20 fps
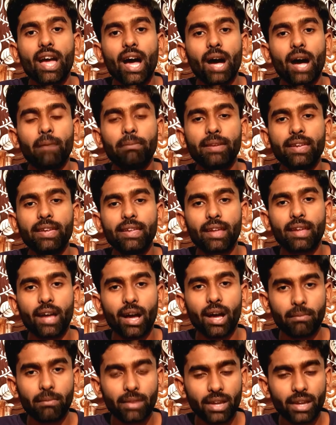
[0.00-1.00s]
अभी
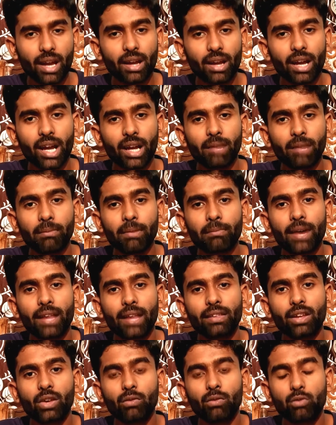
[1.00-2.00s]
अभी का अगर मैं
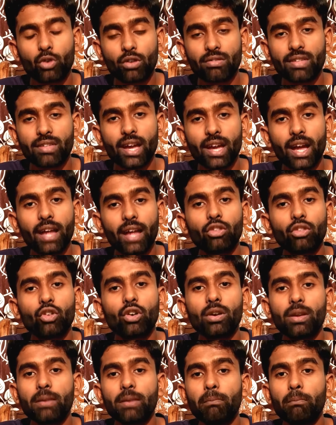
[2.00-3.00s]
बात करूं 4G का
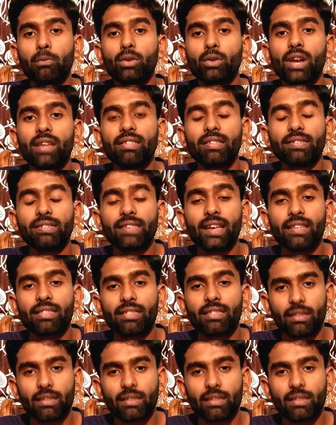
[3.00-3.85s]
तो ये पूरा जितना